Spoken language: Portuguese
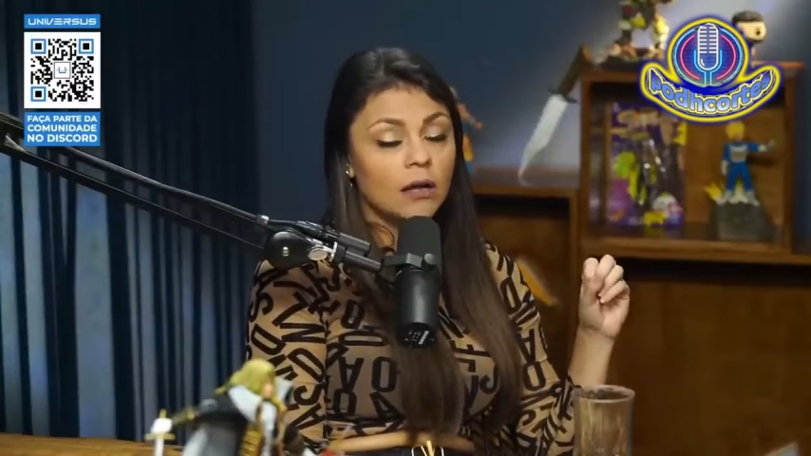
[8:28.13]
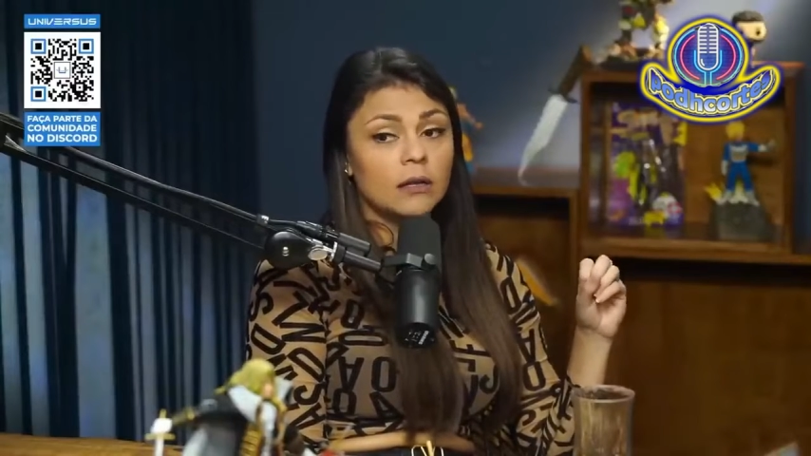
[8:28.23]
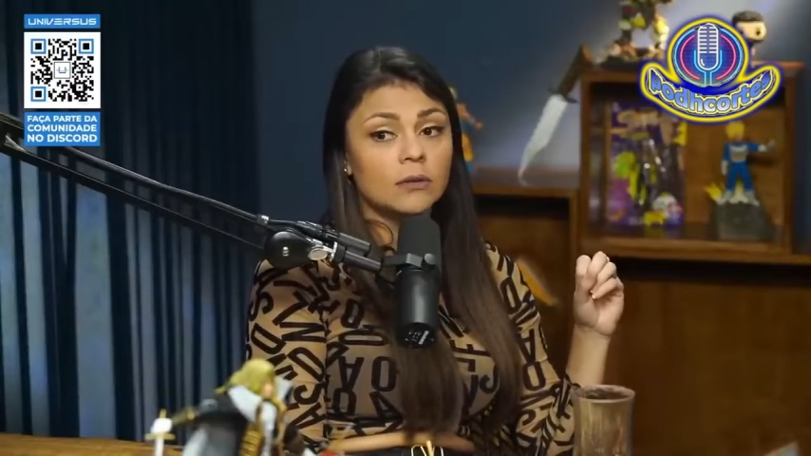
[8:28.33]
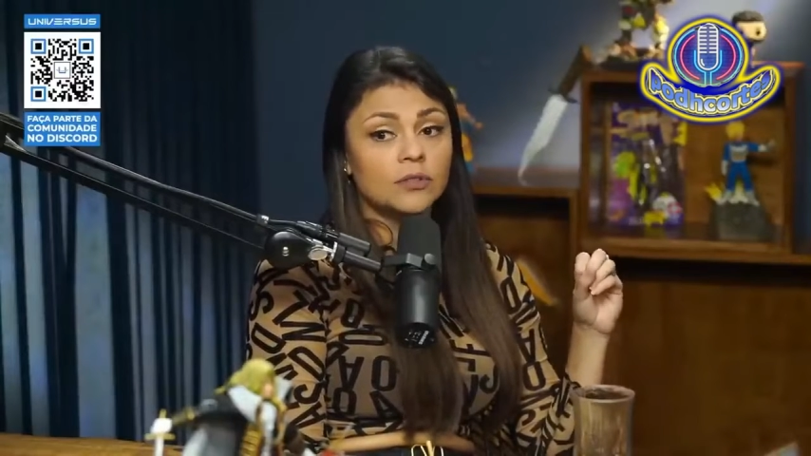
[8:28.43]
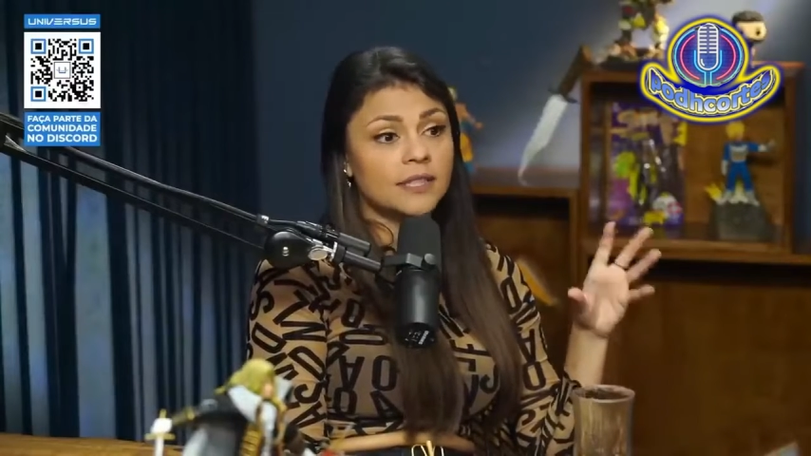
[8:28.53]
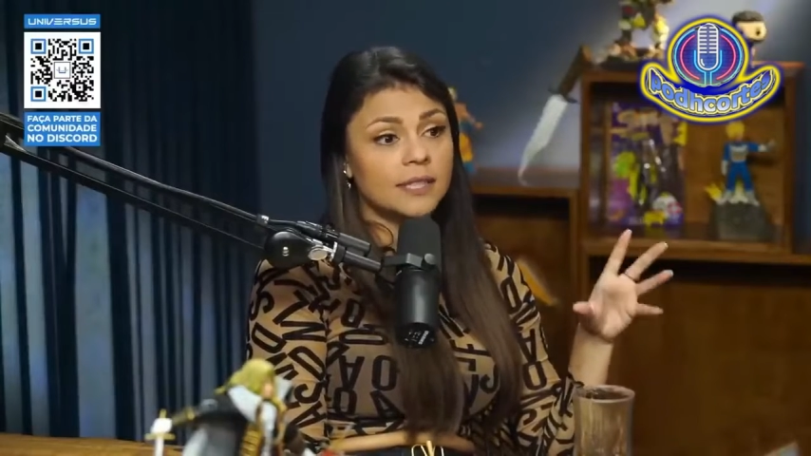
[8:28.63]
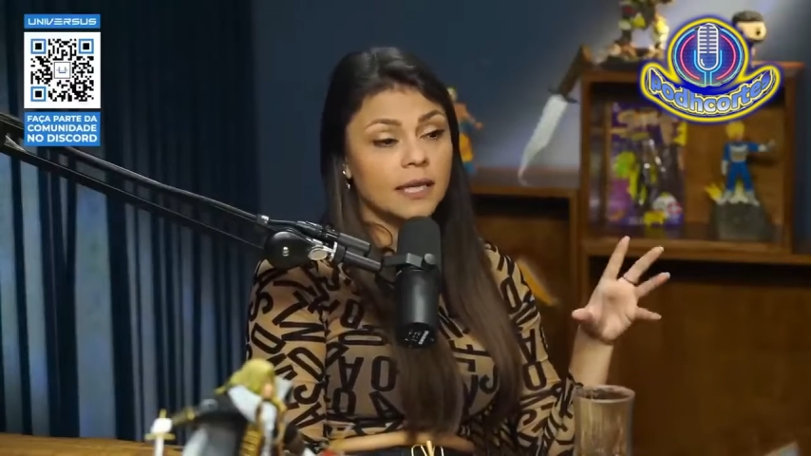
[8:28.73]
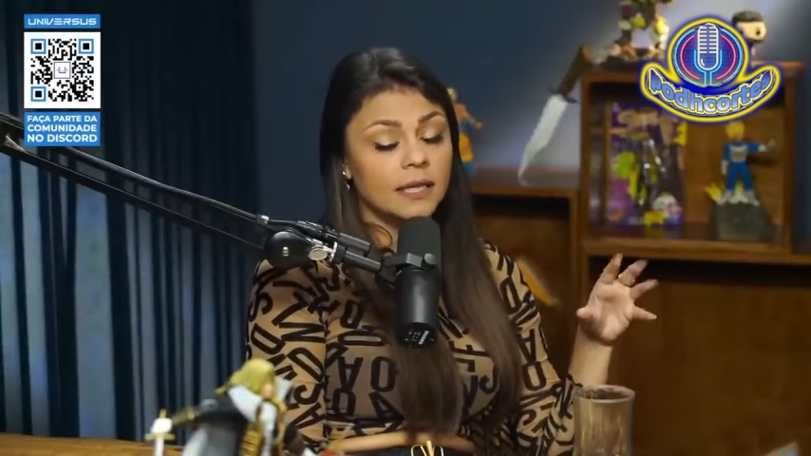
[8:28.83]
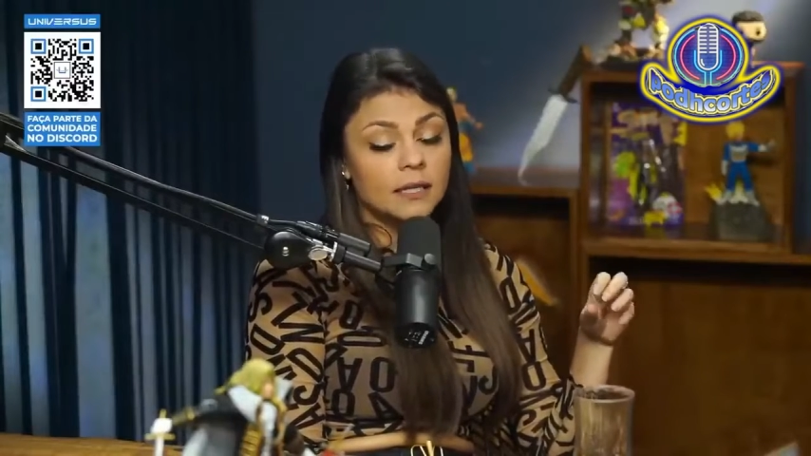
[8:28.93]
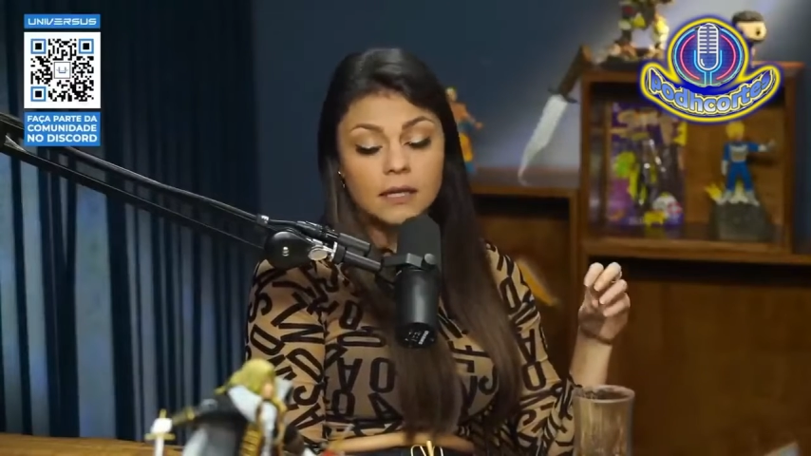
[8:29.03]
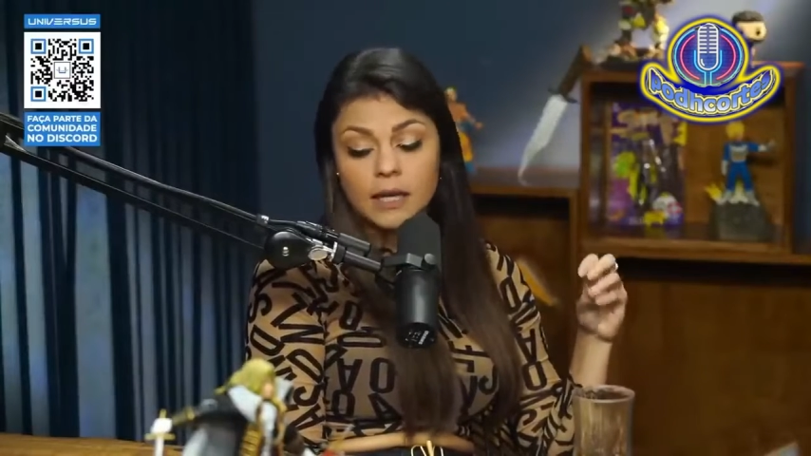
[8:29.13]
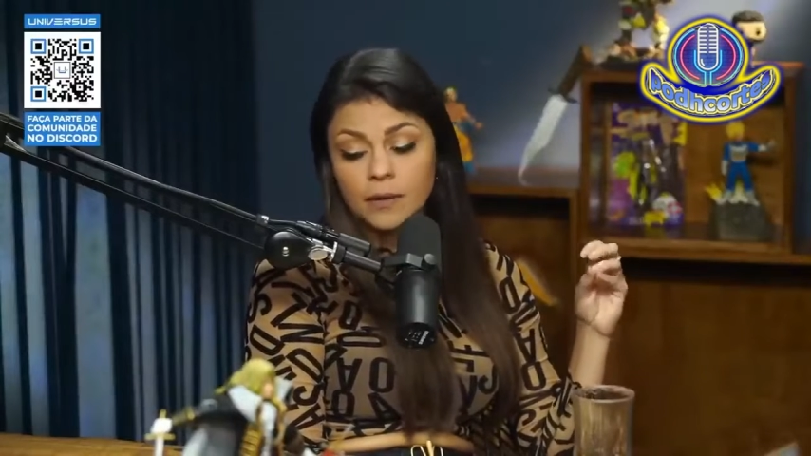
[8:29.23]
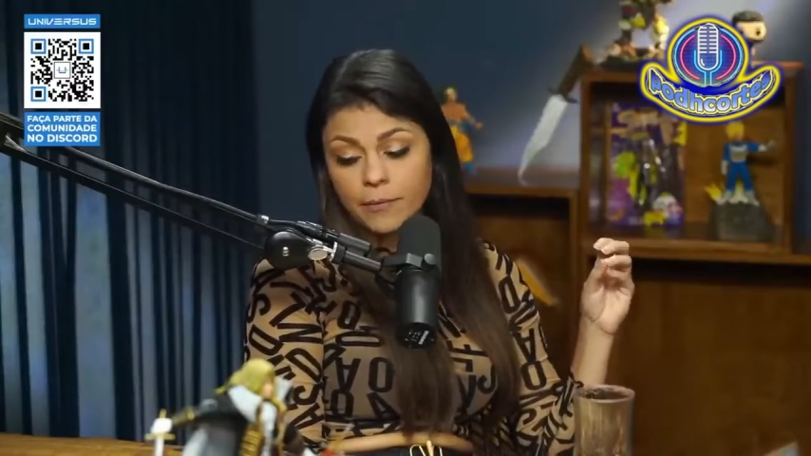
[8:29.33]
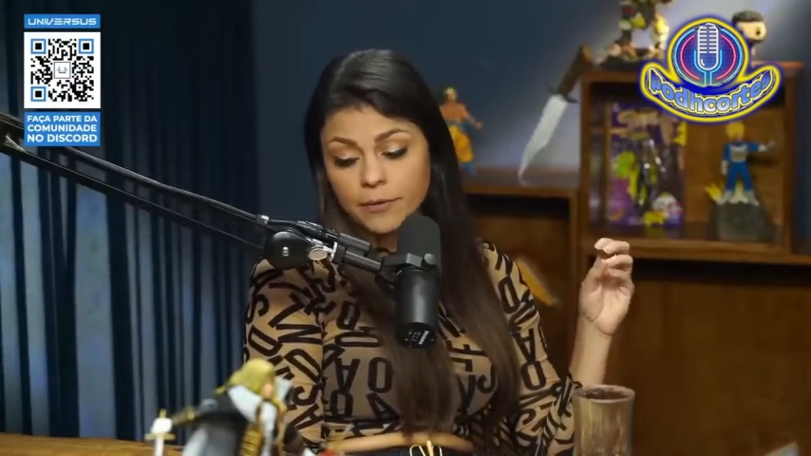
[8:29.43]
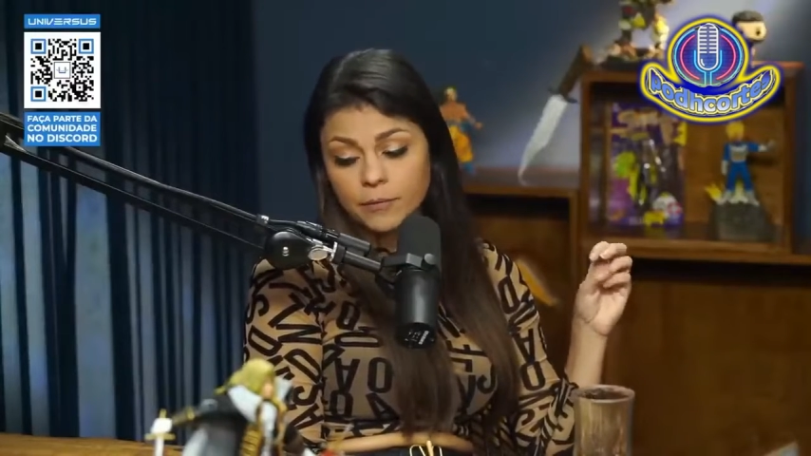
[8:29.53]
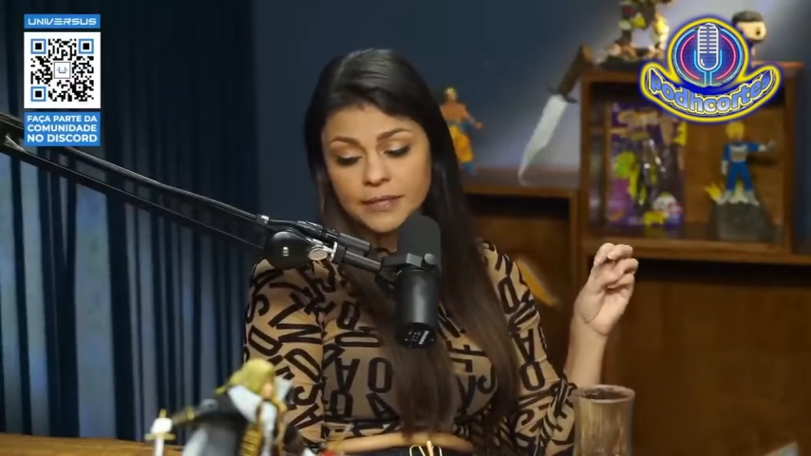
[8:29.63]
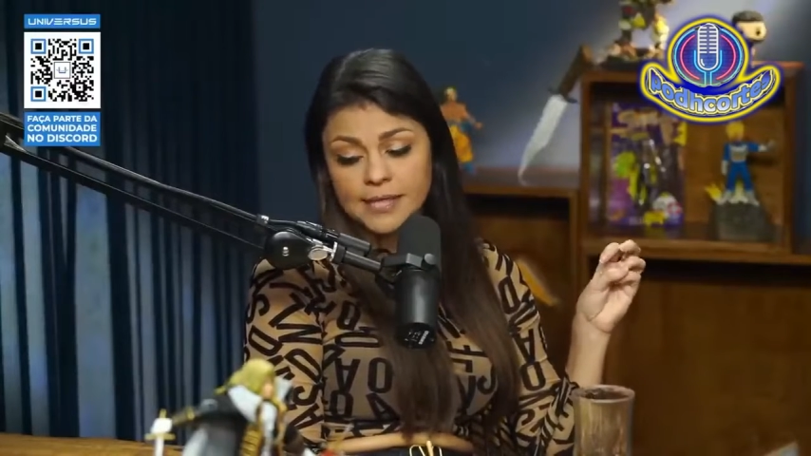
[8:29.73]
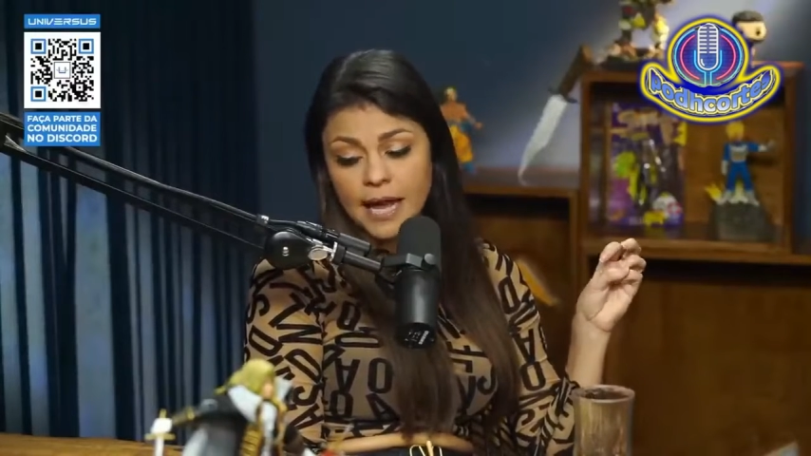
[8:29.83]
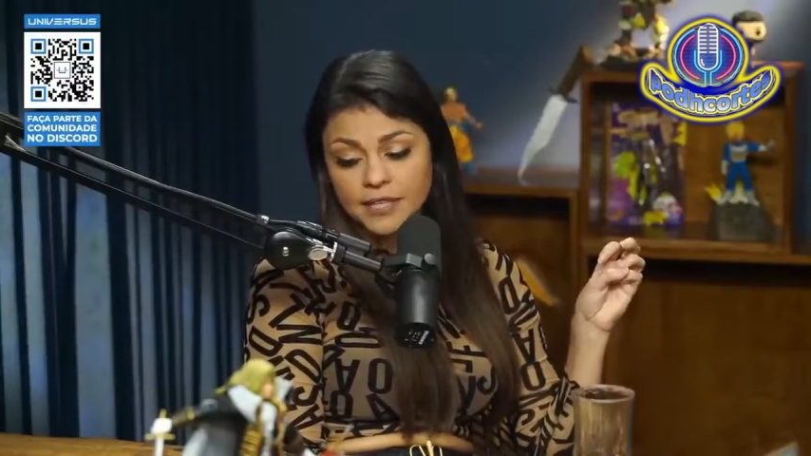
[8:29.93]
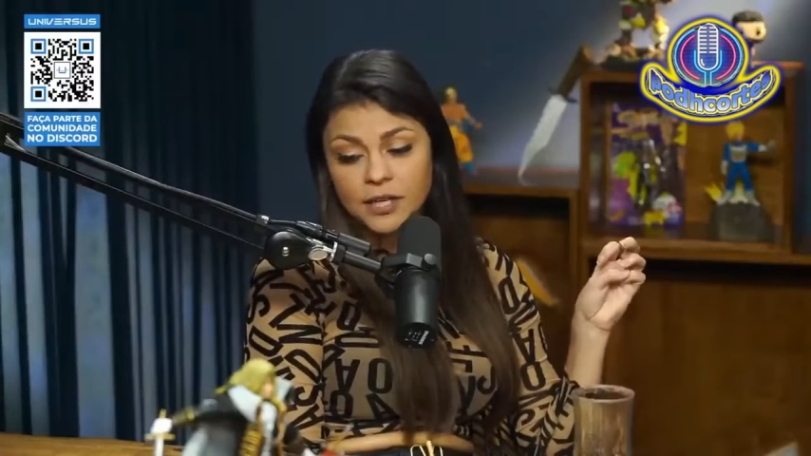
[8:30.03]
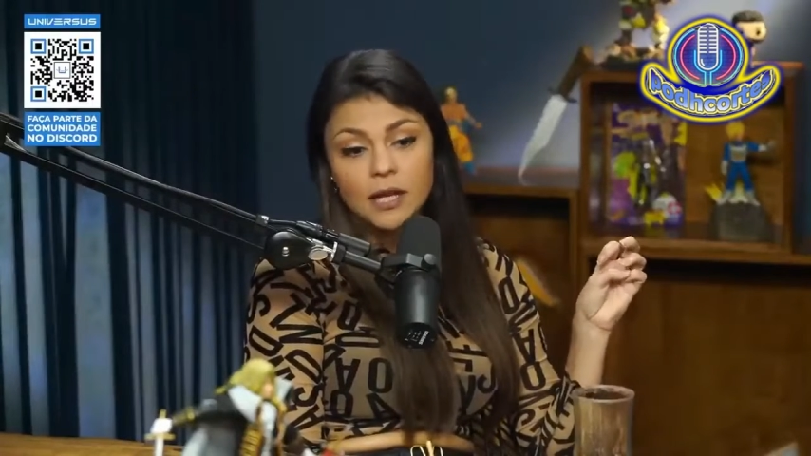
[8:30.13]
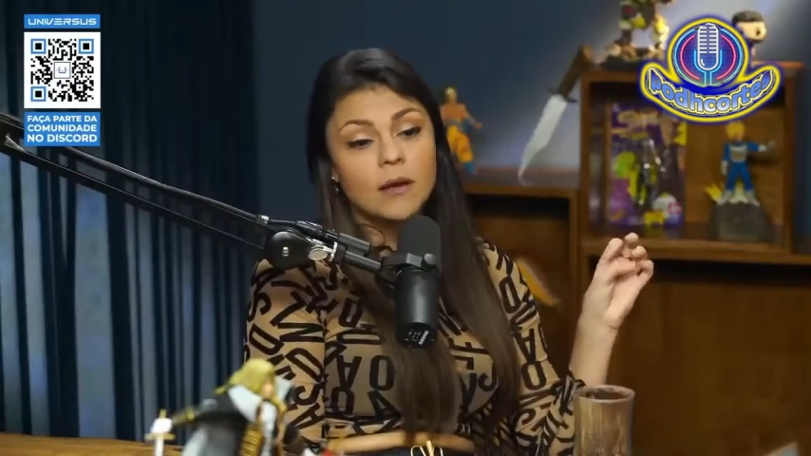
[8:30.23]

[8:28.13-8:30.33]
No dia seguinte, ele me mandou mensagem.